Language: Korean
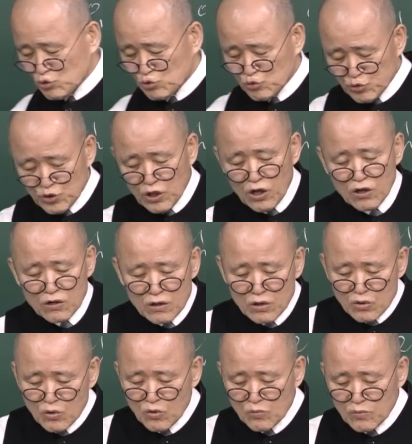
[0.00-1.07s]

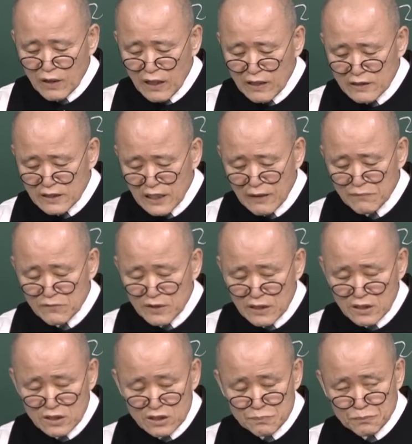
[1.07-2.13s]
주역을 공부하는
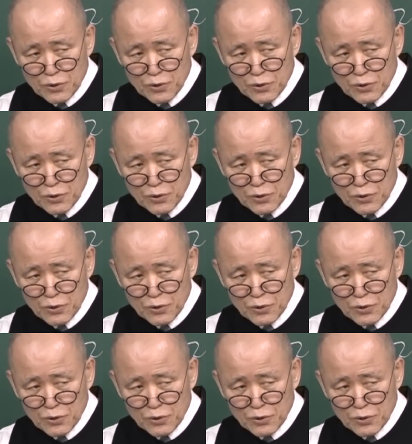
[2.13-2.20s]
사람들이 이